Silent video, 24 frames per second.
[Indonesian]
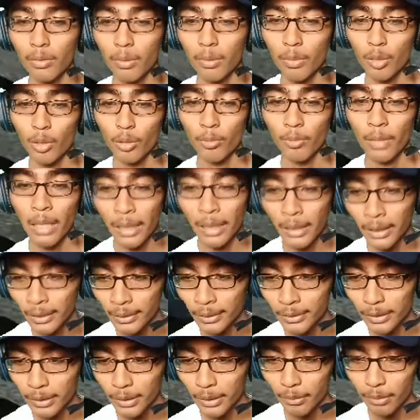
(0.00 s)
gua baru
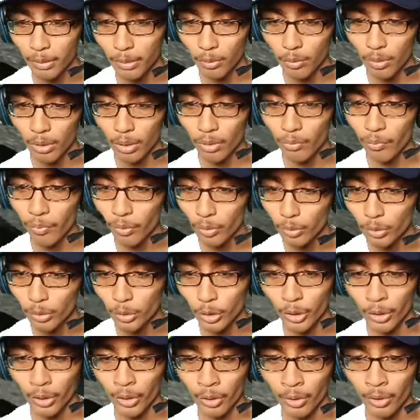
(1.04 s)
main jadi baru gua review coy